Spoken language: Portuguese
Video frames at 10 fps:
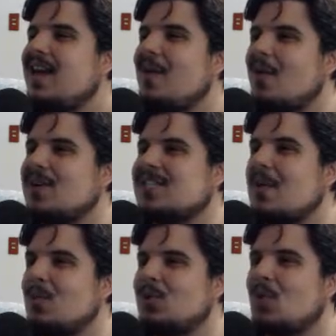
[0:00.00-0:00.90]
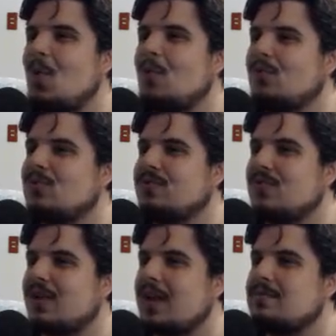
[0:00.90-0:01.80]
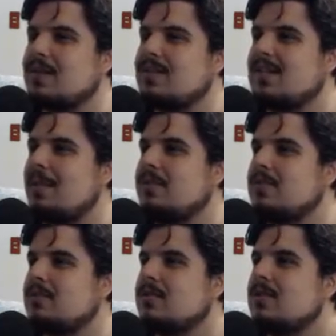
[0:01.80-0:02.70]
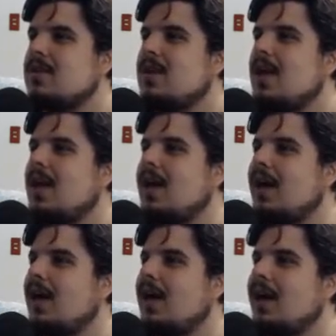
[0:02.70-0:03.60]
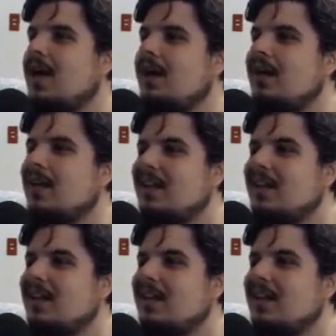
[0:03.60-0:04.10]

É uma coisa que é muito comum nos videogames, a gente sabe disso. É...